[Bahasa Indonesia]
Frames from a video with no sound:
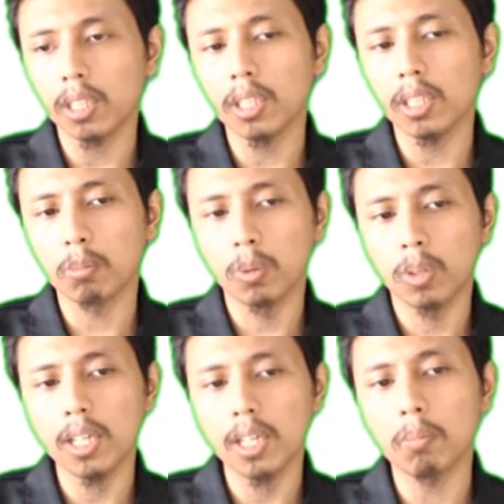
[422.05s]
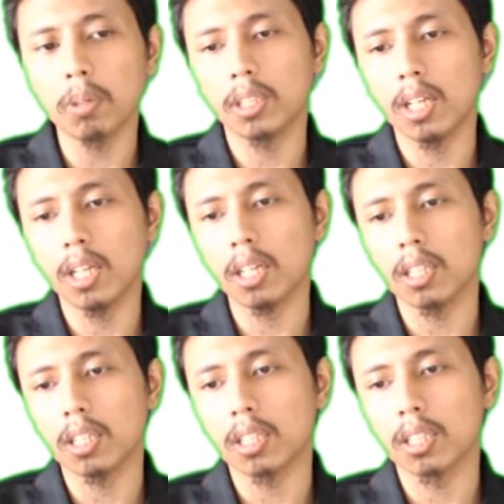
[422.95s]
nebula yang bersinar
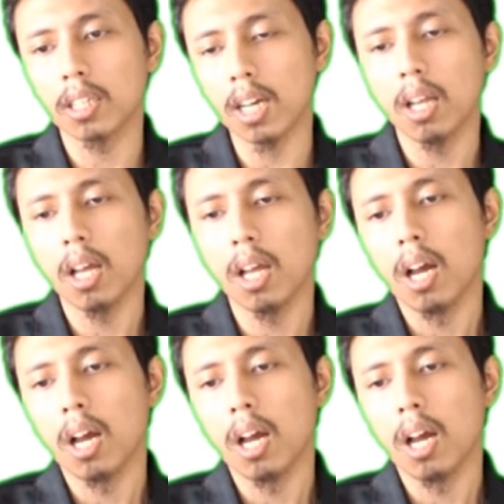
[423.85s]
dengan